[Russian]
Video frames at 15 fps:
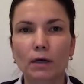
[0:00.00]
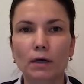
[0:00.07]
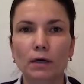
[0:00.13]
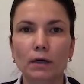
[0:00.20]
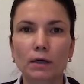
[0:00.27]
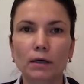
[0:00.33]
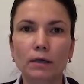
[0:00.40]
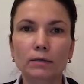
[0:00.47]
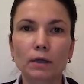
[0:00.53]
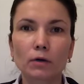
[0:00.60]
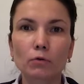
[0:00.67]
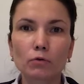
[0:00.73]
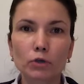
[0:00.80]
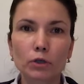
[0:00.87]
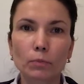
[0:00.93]
э, когда
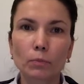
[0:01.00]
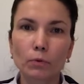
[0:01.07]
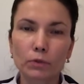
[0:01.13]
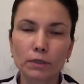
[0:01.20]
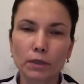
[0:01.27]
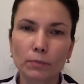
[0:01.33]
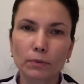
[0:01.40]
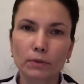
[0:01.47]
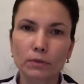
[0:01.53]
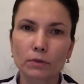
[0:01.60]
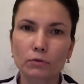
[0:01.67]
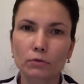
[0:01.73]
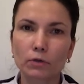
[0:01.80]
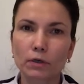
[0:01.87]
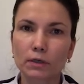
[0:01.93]
кожа после
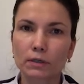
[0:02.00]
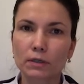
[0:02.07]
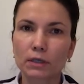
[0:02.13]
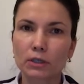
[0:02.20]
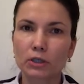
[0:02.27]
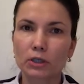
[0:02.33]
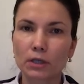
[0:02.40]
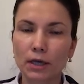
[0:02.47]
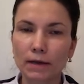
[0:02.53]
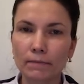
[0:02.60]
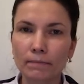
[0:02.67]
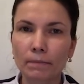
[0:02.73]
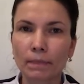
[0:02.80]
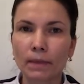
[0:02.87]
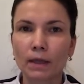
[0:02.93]
процедуры раздражена,
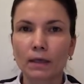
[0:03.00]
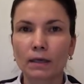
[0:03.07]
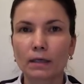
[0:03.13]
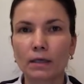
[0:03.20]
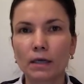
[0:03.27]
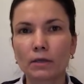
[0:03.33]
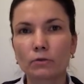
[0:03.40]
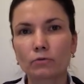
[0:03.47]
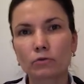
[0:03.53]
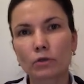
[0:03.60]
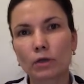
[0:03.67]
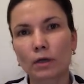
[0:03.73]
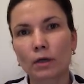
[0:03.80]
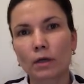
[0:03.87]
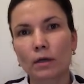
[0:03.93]
ей
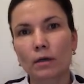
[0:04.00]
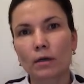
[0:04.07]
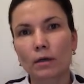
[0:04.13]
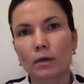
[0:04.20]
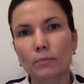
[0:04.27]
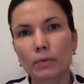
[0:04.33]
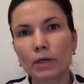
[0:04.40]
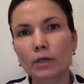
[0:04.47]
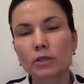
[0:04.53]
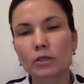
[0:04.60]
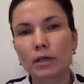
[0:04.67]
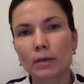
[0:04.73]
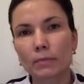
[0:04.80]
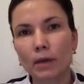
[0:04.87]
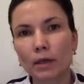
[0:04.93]
нужно
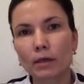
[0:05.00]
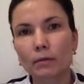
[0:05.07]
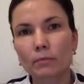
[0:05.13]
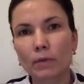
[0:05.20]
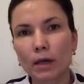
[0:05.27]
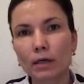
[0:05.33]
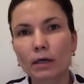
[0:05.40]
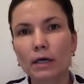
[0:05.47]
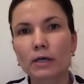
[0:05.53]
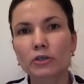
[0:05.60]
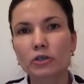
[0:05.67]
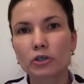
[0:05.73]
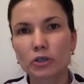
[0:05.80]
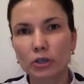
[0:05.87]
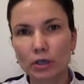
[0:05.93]
бережное мягкое
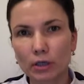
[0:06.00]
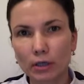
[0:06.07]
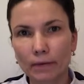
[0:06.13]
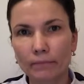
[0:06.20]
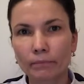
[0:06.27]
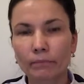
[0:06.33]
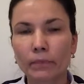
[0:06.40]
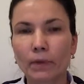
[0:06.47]
очищение.